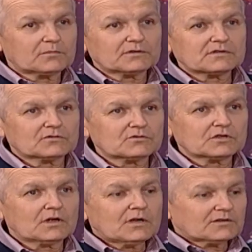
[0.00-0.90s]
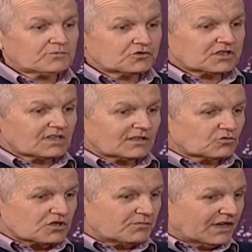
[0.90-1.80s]
вопроса тоже. Потому что тогда
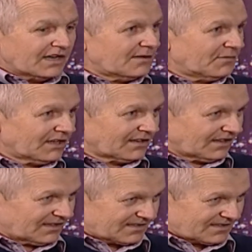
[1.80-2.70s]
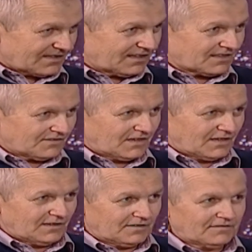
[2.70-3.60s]
тоже были элементы из
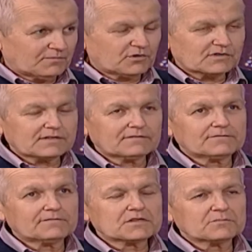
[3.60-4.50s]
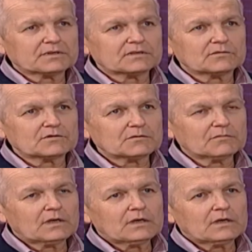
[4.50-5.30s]
этого вопроса в вашем предыдущем.